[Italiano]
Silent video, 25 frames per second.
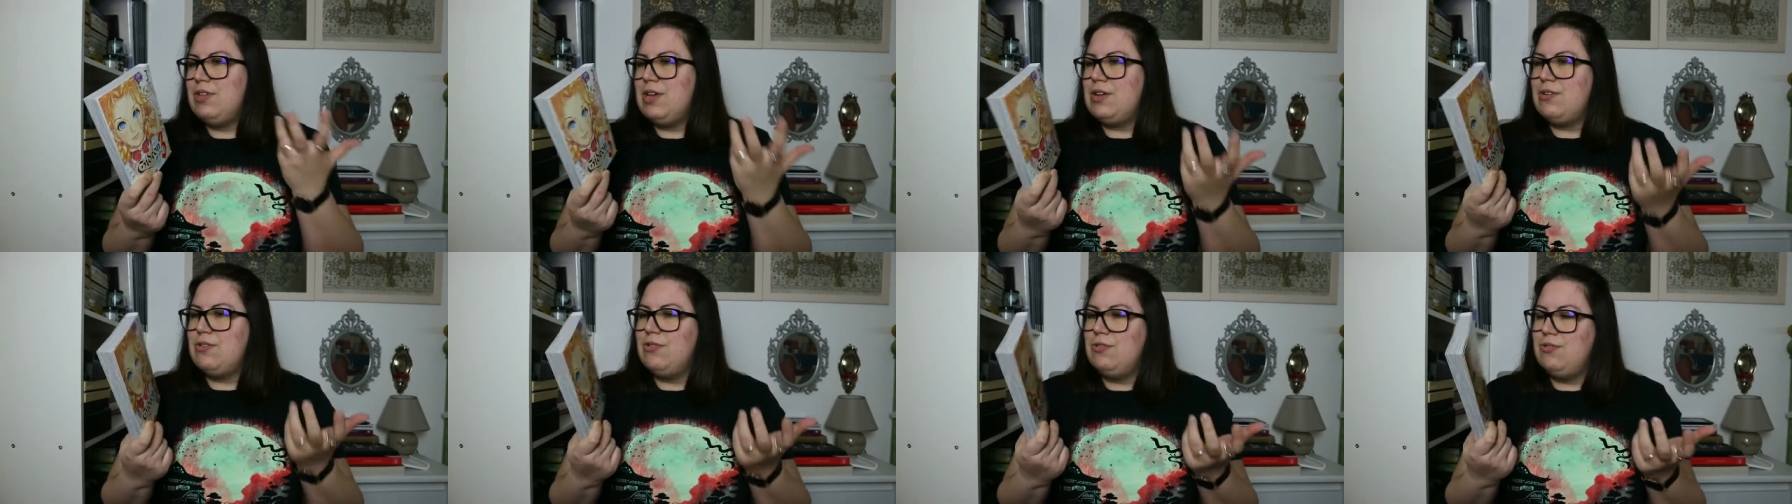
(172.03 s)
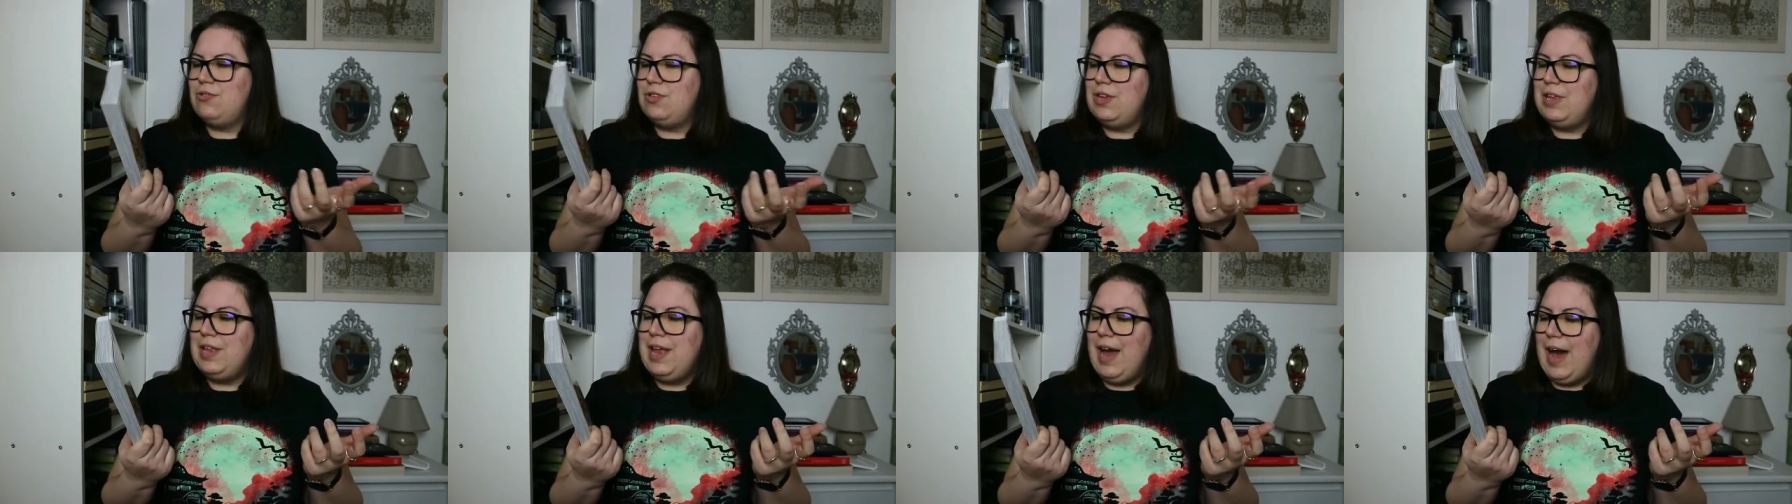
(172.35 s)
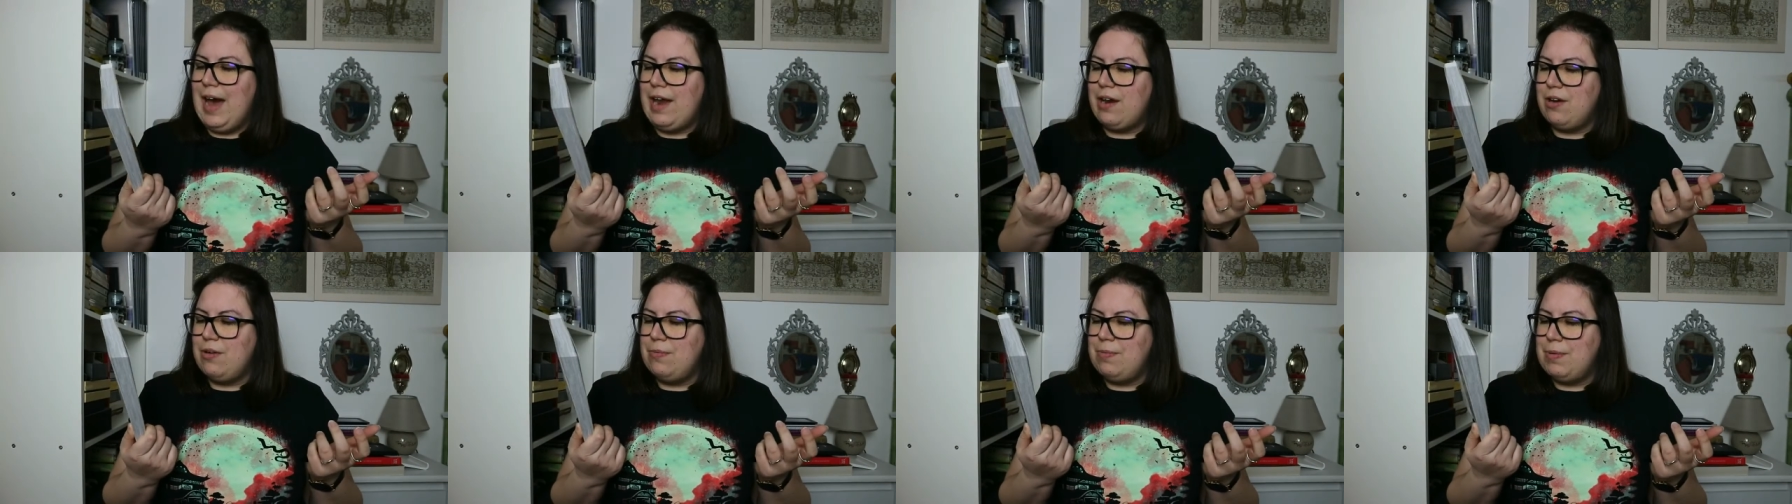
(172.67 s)
di
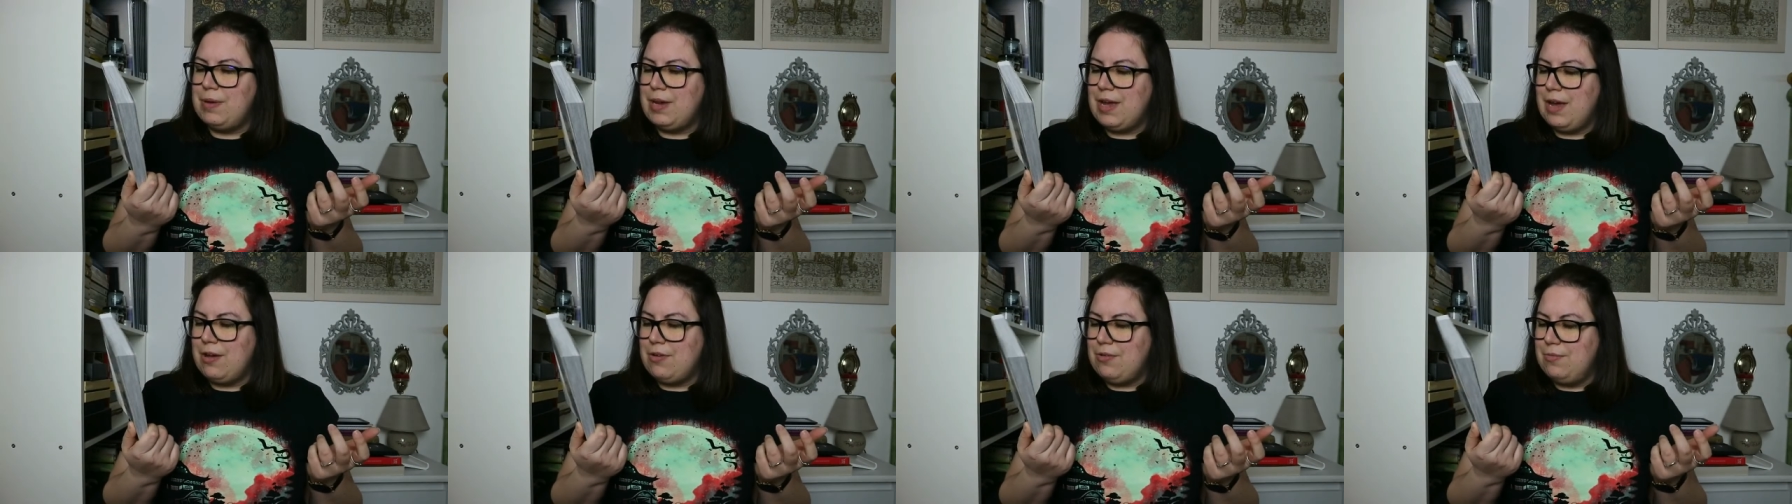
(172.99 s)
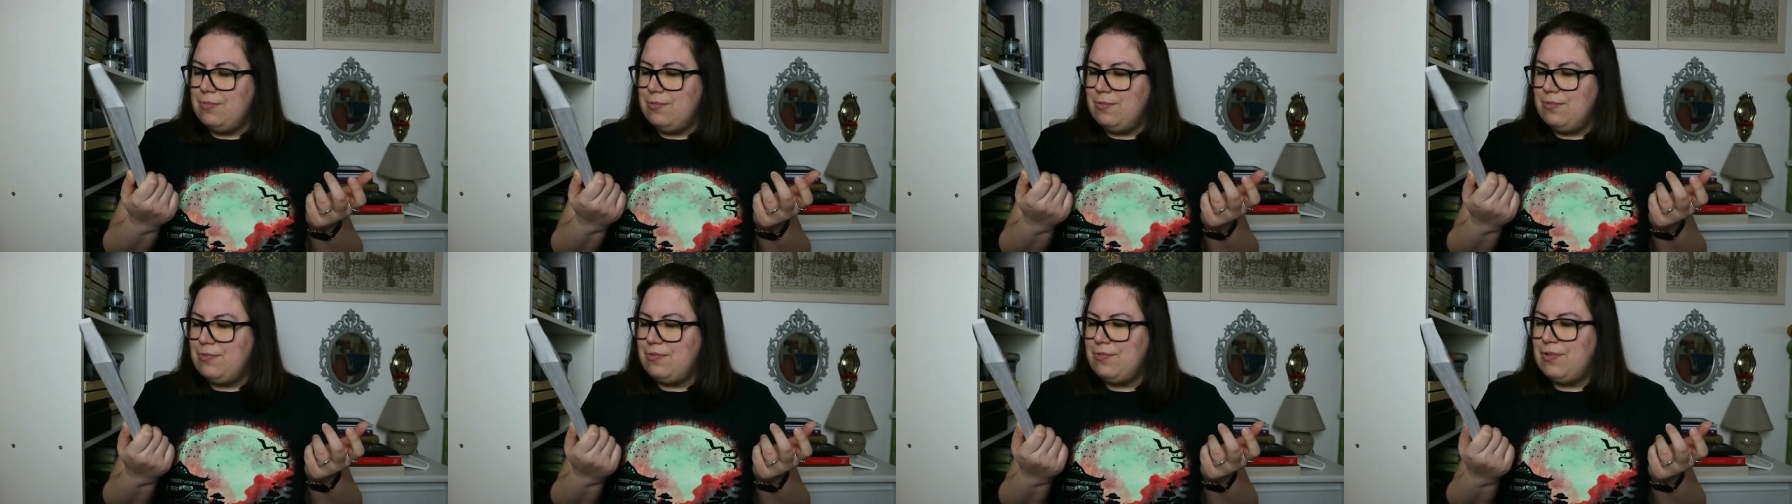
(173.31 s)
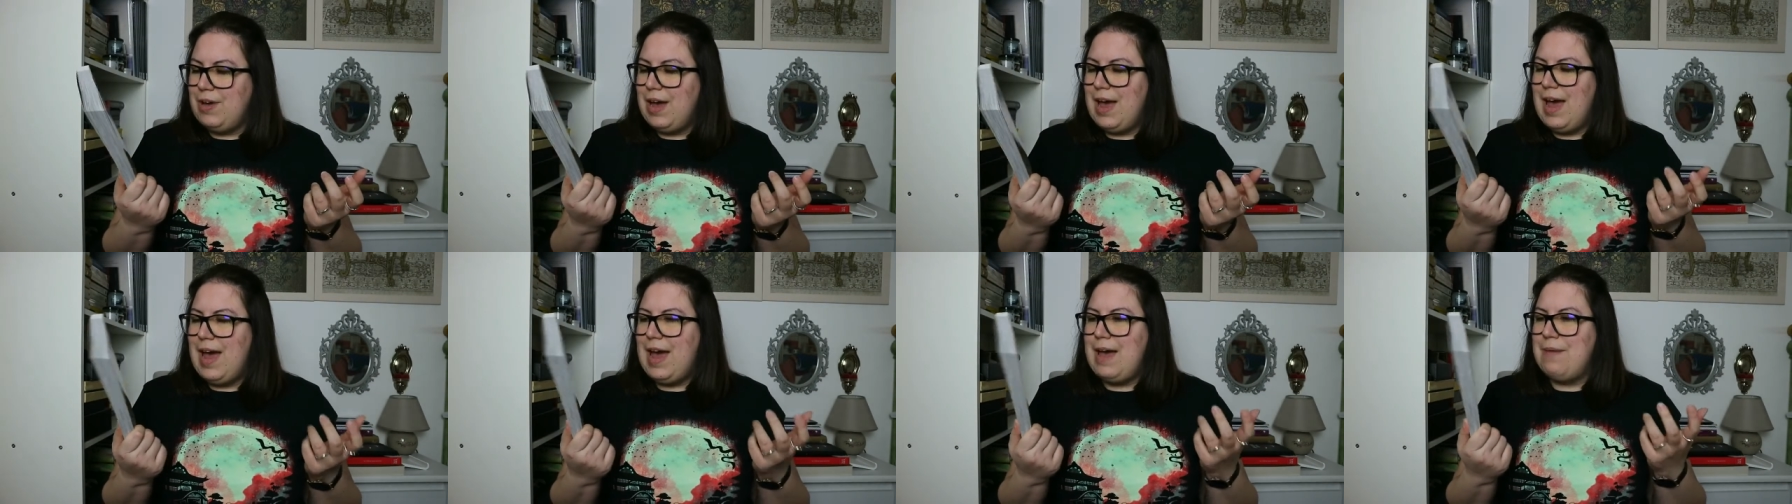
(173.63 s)
consigliarlo perché
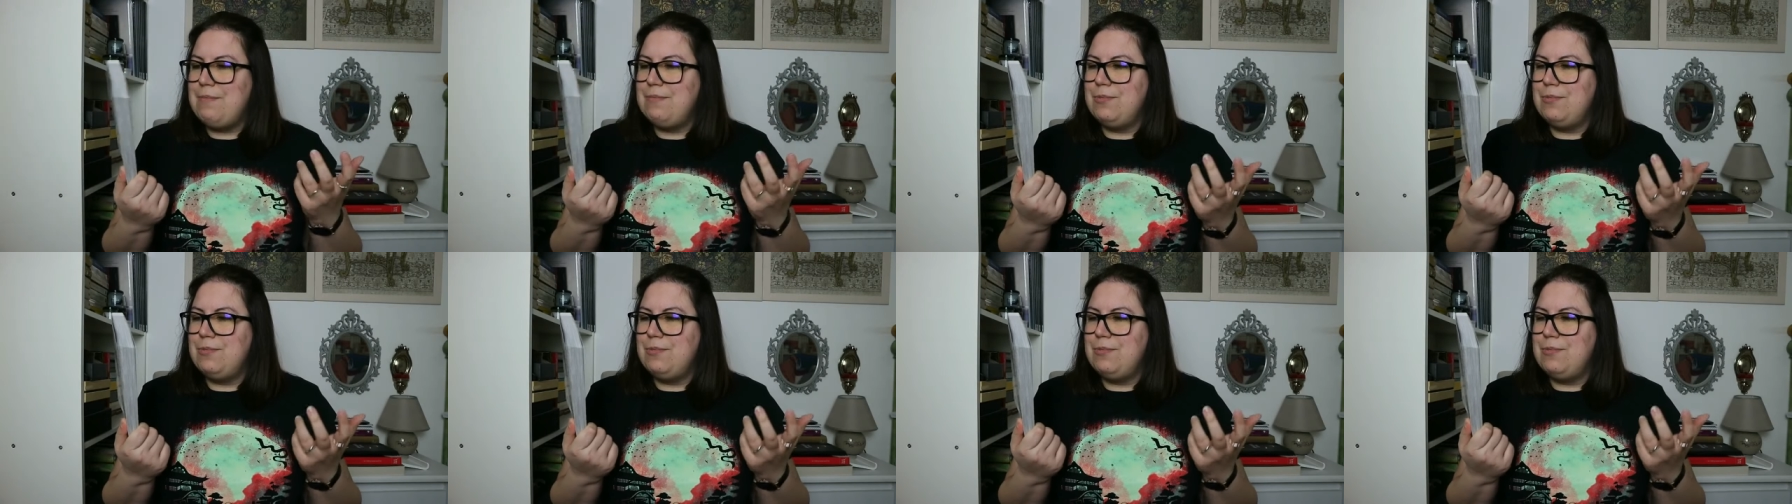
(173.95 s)
comunque è